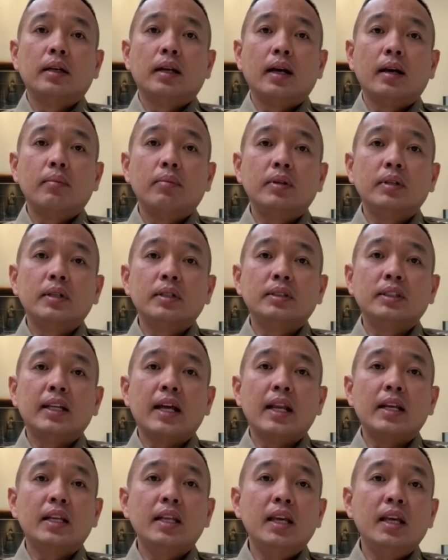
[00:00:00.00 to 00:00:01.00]
นะครับหรือส
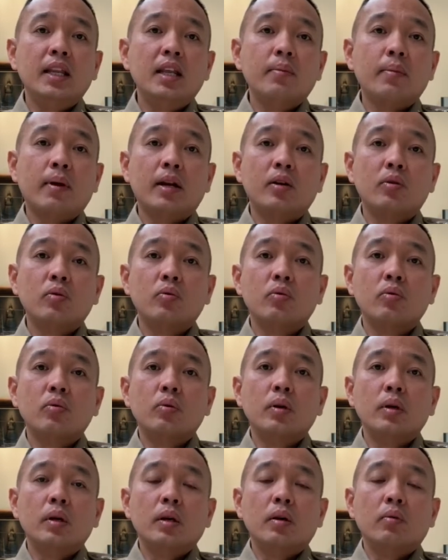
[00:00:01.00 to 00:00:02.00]
ถานที่ที่มันดู
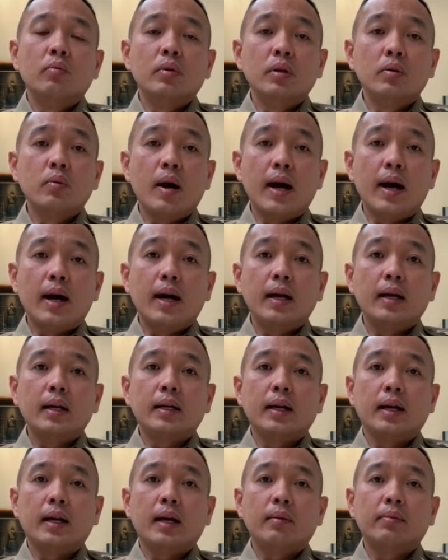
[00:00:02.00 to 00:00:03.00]
หวือหวา
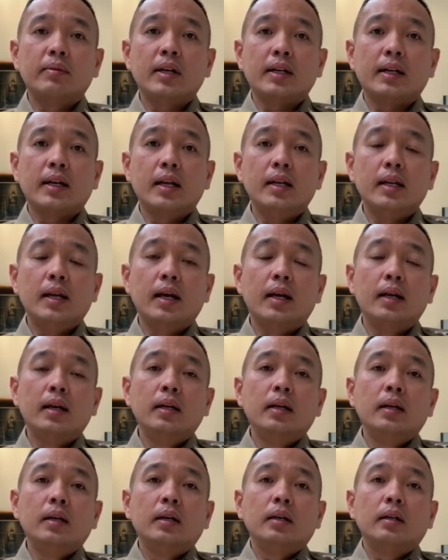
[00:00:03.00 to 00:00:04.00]
นะครับ จากนั้นเนี่ย
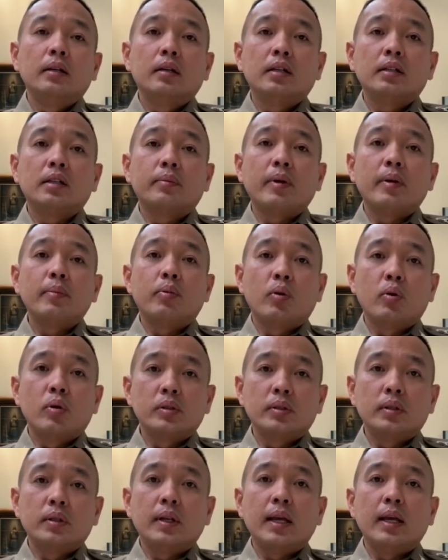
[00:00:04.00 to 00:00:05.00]
ก็จะไปโพส
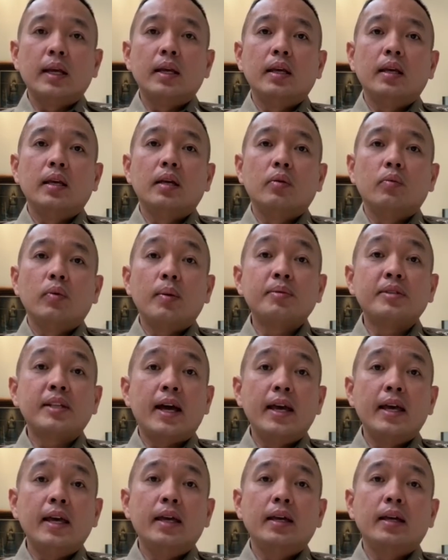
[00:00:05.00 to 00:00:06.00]
ต์ในเว็บไซ
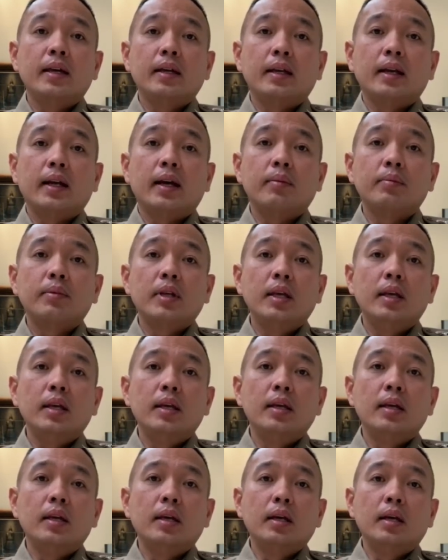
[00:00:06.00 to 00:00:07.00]
ต์นะครับที่
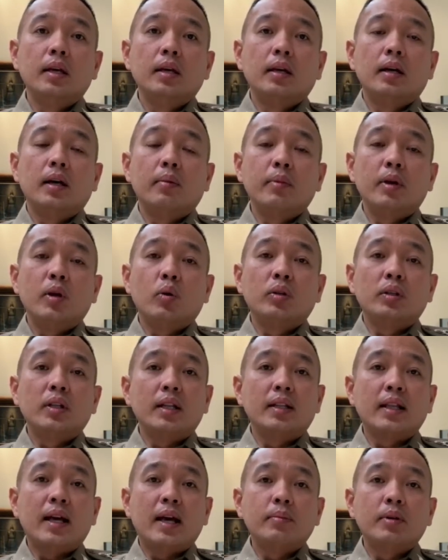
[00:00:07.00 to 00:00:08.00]
มีคนติ
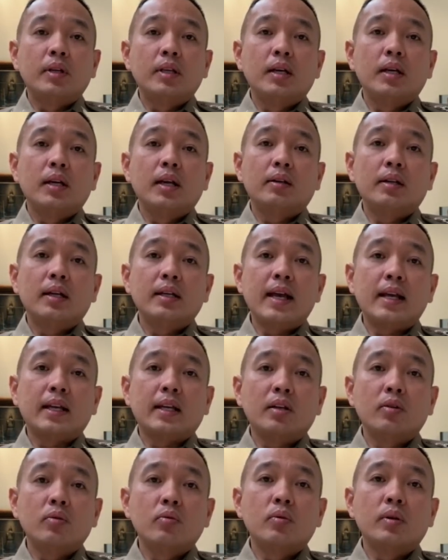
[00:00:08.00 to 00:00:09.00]
ดตามเยอะแล้วถ้าอยาก
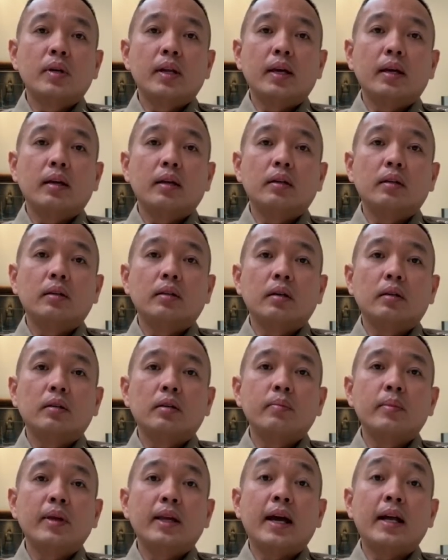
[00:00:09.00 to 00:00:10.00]
จะดูเนี่ยก็ต้
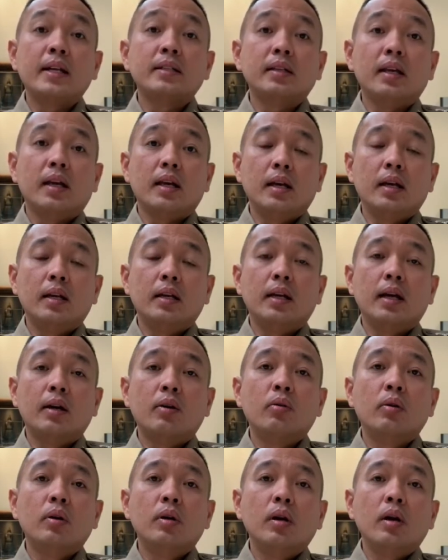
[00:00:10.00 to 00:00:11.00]
องมีการเสียเงิน แล้ว
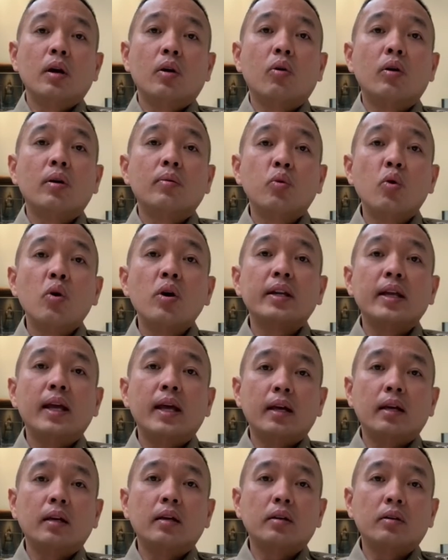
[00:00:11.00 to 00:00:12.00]
คนพวกนี้
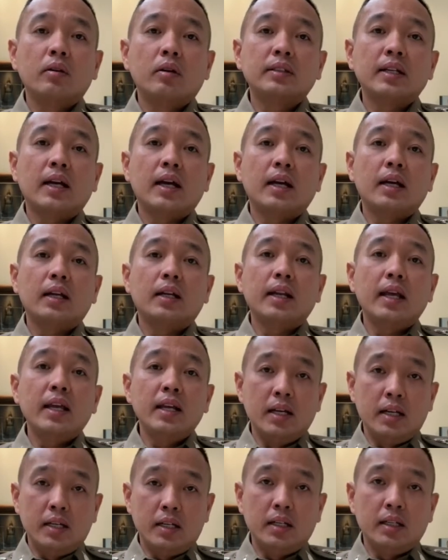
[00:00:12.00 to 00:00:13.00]
ก็จะได้
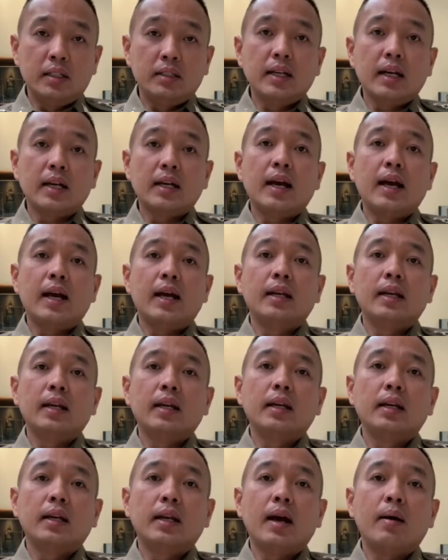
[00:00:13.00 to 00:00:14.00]
เงินจากการ
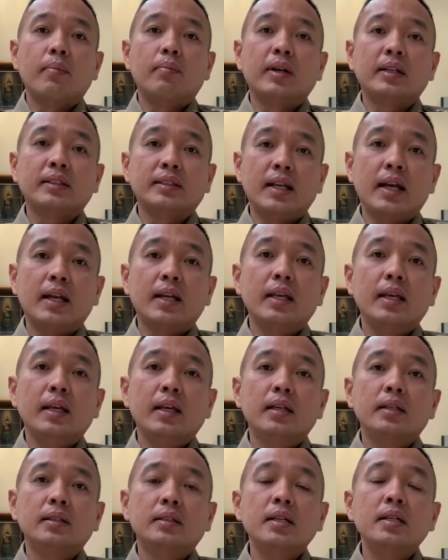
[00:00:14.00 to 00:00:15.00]
ทำลักษณะนี้
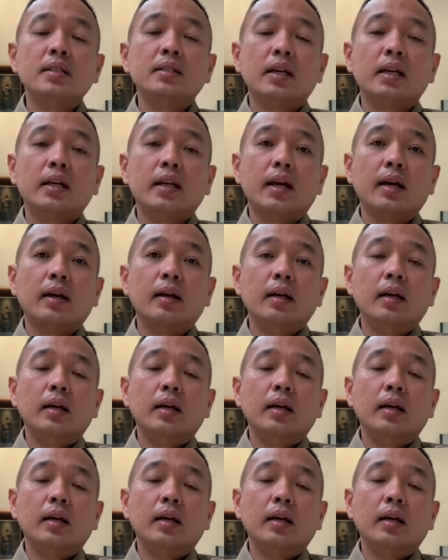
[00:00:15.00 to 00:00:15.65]
ซึ่งจริงเนี่ย